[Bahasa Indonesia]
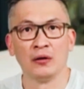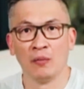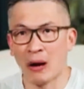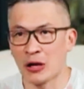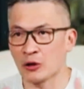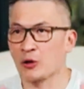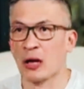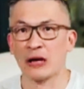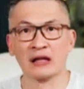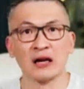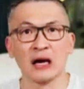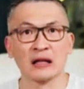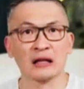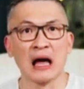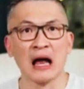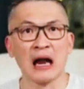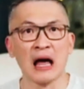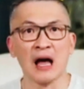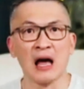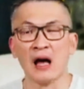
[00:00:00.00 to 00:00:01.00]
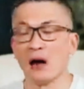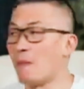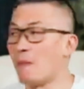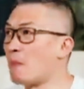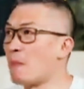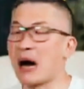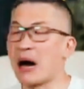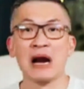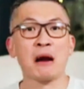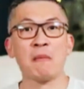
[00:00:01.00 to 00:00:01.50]
Masuk hadirat Allah,
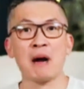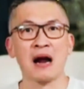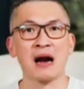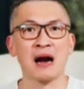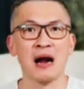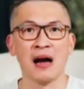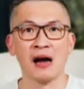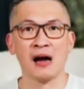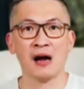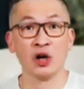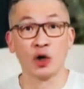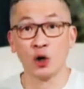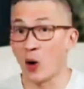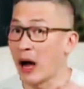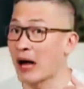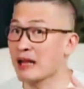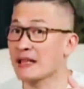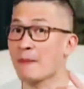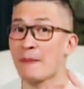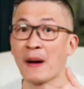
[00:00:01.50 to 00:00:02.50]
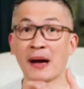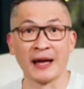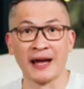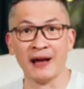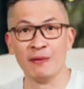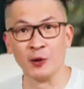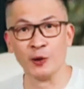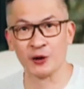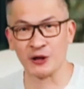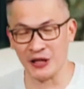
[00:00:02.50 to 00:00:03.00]
marah-marah. Doanya
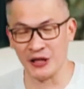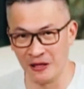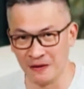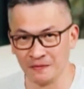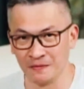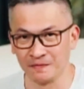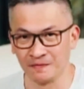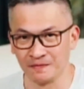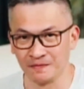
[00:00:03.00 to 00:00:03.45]
pakai emosi.